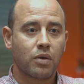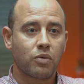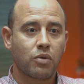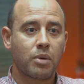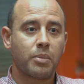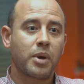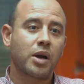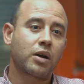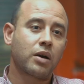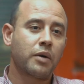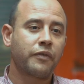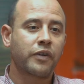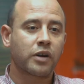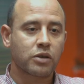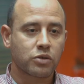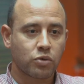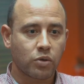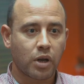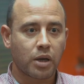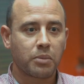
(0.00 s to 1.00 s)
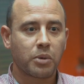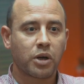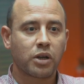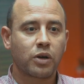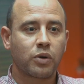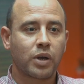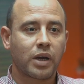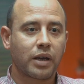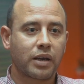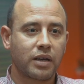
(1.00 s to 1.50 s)
وما كفر سليمان
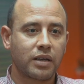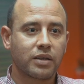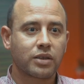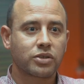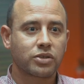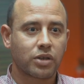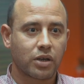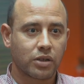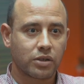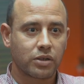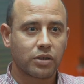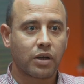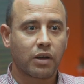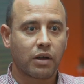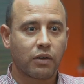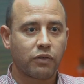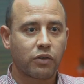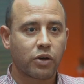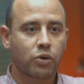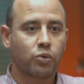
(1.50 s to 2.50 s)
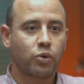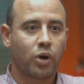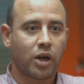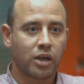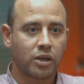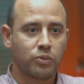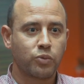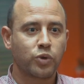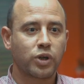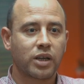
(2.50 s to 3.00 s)
ولكن الشياطين كفروا
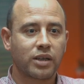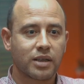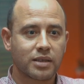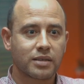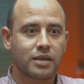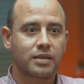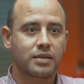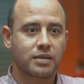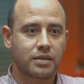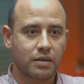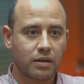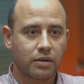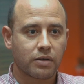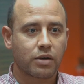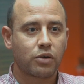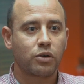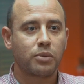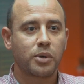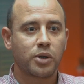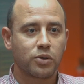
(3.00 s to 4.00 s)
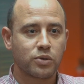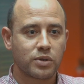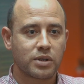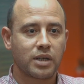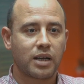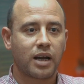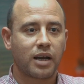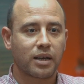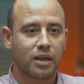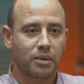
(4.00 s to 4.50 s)
يعلمون الناس السحر وما
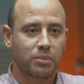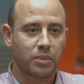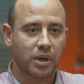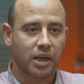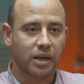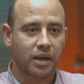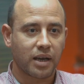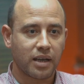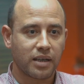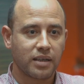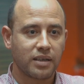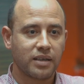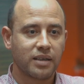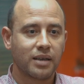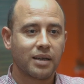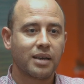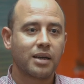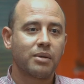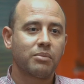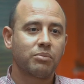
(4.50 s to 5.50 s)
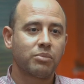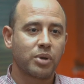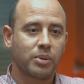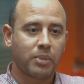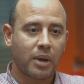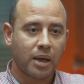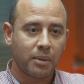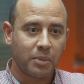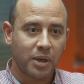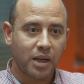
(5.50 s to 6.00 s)
أنزل على الملكين
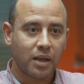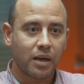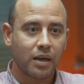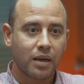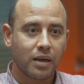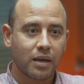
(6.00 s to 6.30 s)
ببابل